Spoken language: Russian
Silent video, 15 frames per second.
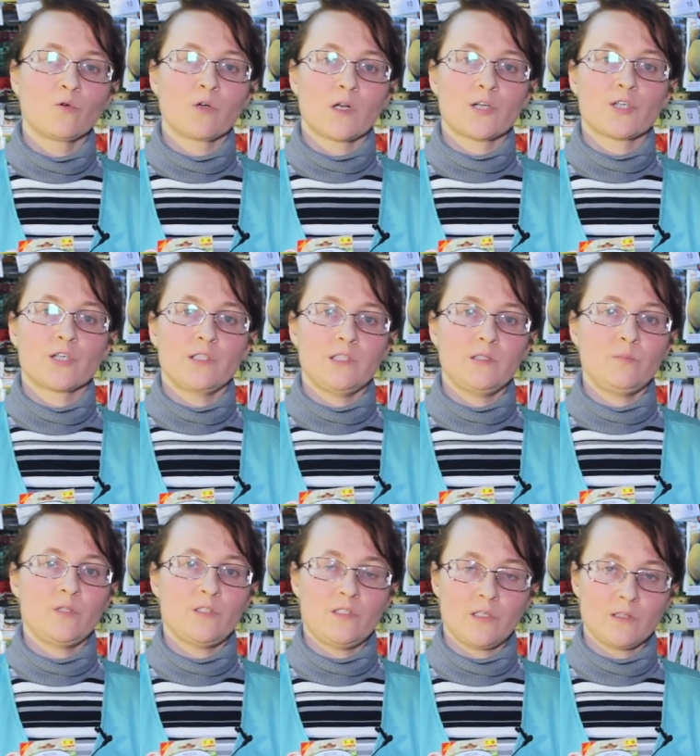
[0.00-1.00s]
украшения
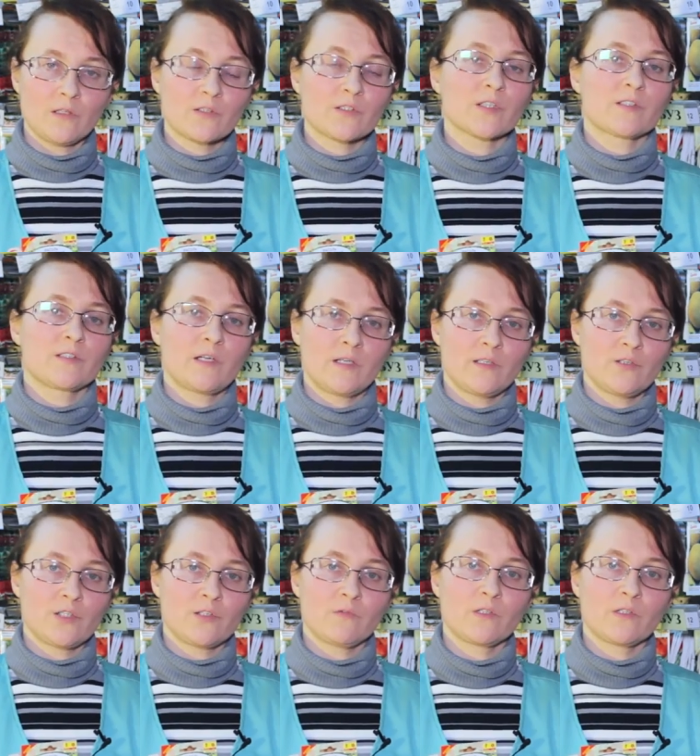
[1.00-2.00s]
беседок,
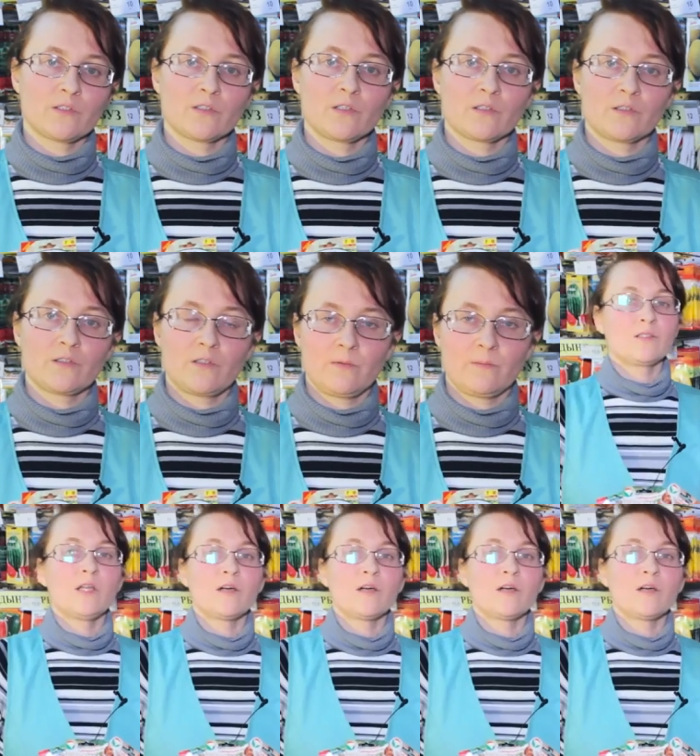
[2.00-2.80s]
создания живых изгородей.